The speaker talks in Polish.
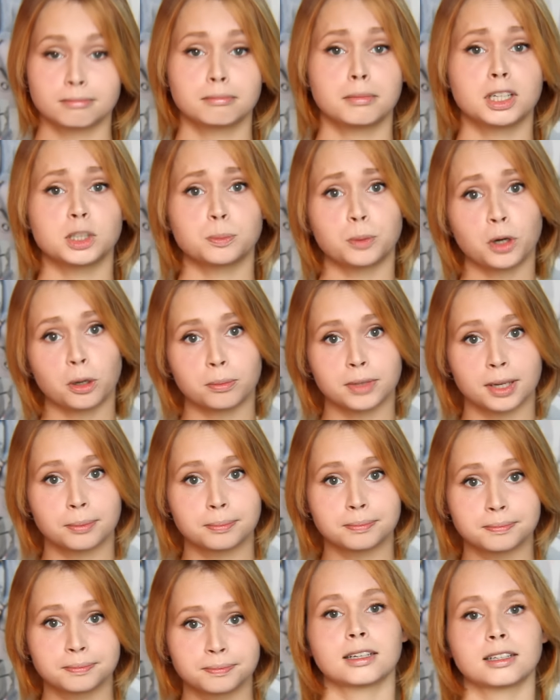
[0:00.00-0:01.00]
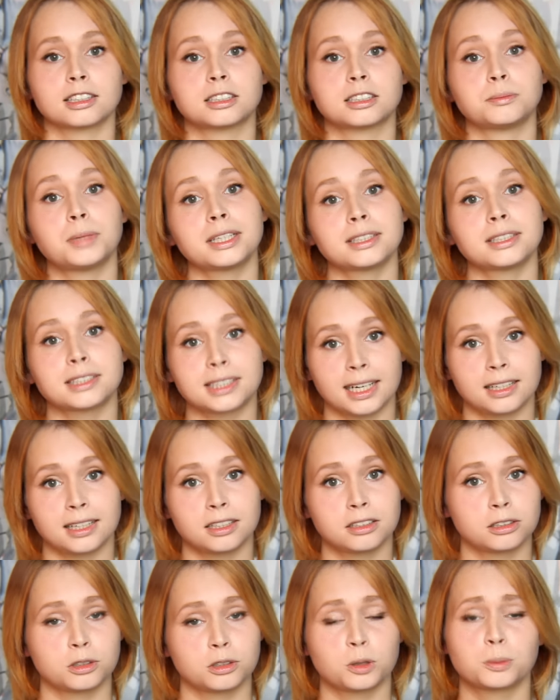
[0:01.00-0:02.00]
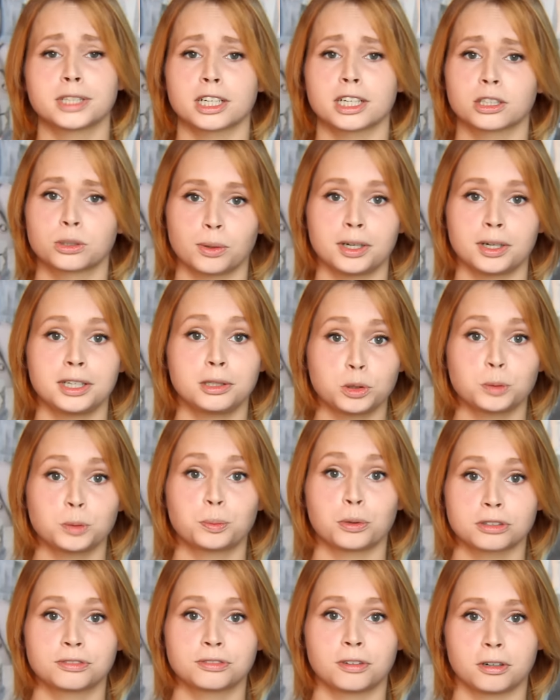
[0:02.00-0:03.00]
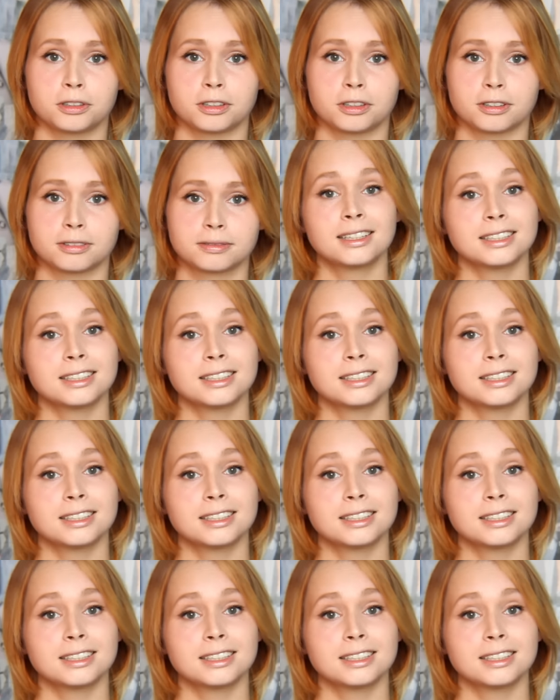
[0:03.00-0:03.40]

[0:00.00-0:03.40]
Masz problem. Zmień cel lub zaktualizuj portfolio.